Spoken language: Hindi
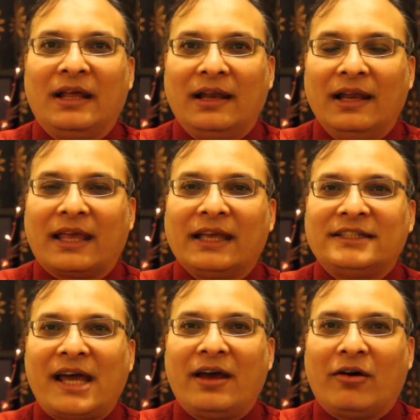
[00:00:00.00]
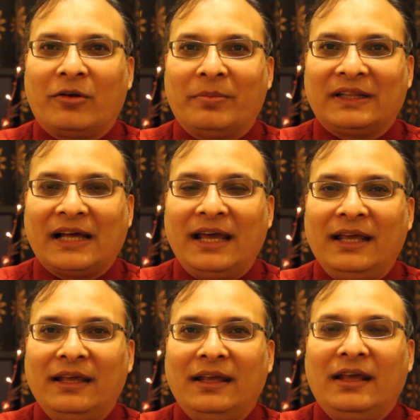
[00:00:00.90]
लेके जाएं और
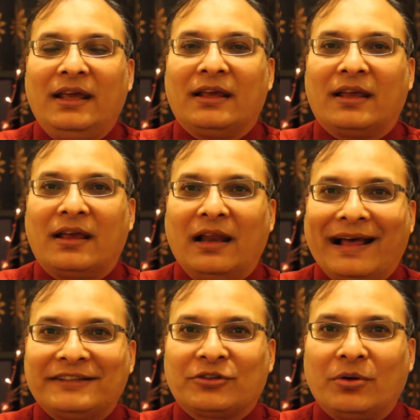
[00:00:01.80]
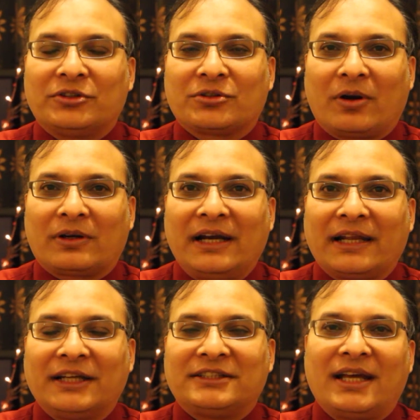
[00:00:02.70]
बताएं कि ग्लासगो स्कॉटलैंड
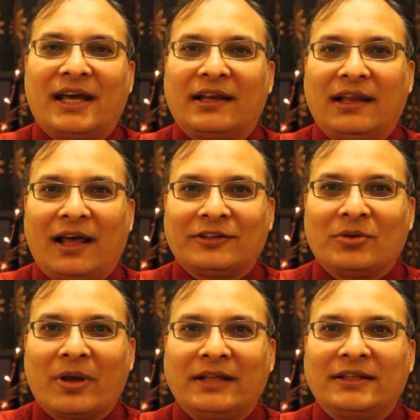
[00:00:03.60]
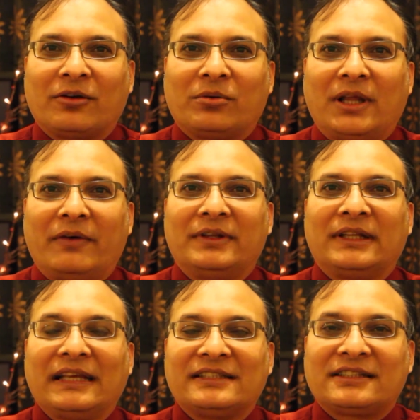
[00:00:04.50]
का शहर ग्लासगो के अंदर खुदावन
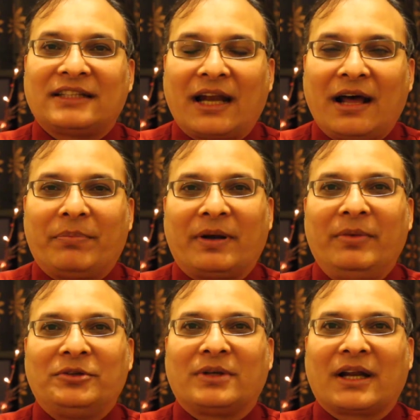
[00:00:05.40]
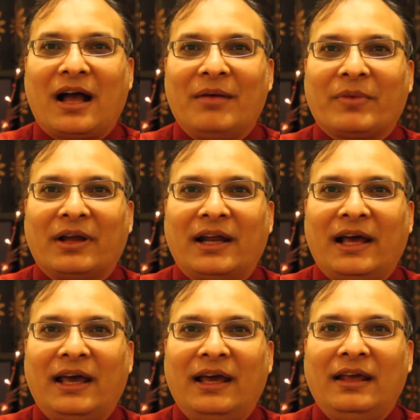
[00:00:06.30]
किस तरह परमेश्वर काम कर
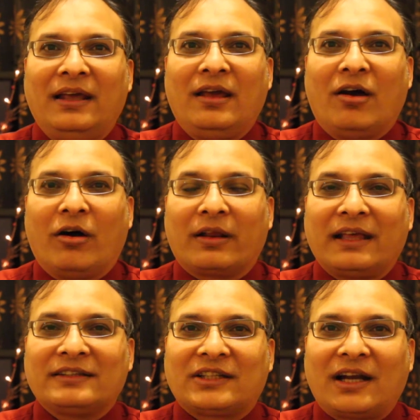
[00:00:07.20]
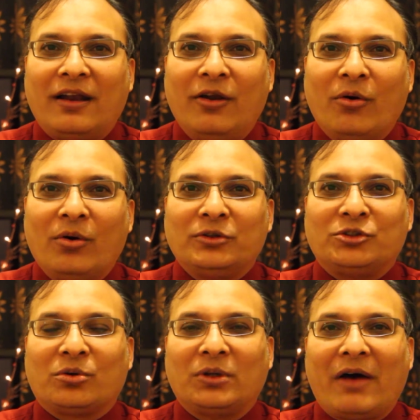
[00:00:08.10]
रहा है और किस तरह लोग
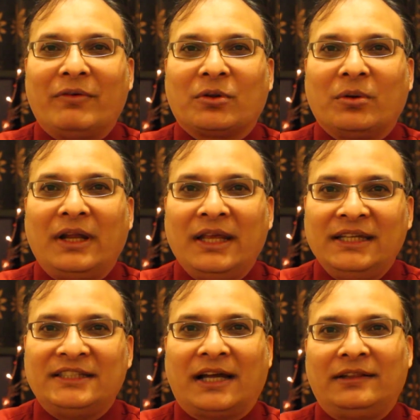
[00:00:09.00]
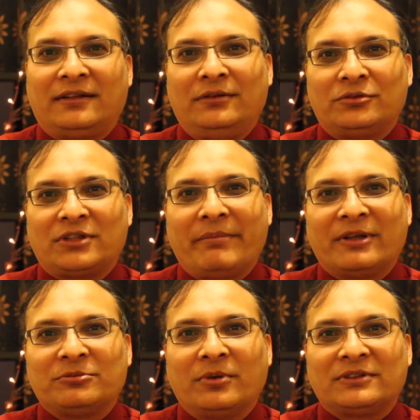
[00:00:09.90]
जो खुदावन को नहीं जानते दूसरे
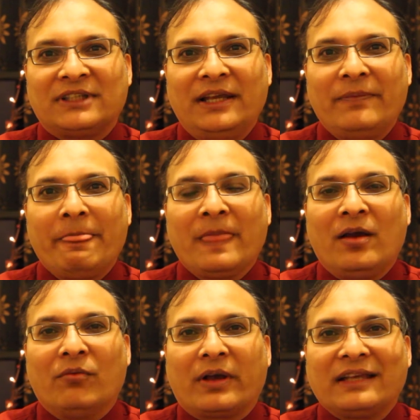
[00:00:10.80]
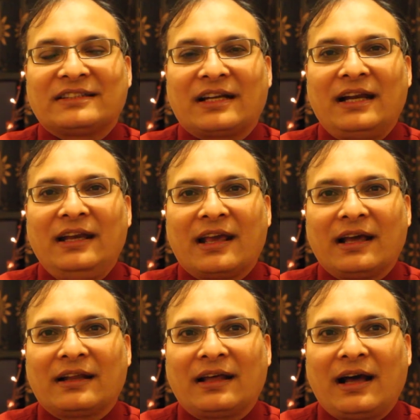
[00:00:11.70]
मजहबों से वो किस तरह
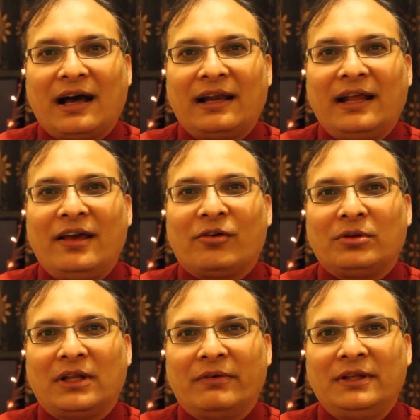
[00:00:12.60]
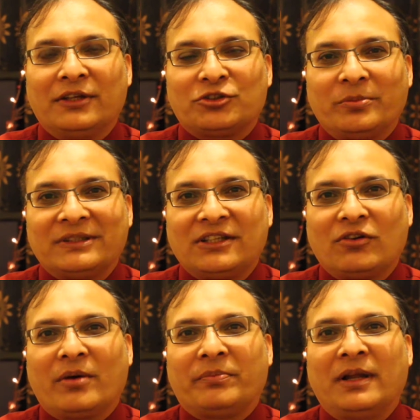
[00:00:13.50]
निकल कर आ रहे हैं खुदावन यसु मसीह
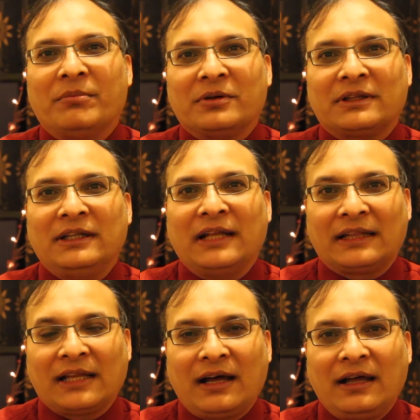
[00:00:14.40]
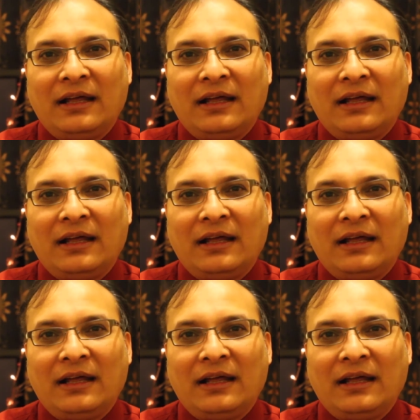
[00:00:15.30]
को अपना मुक्तिदाता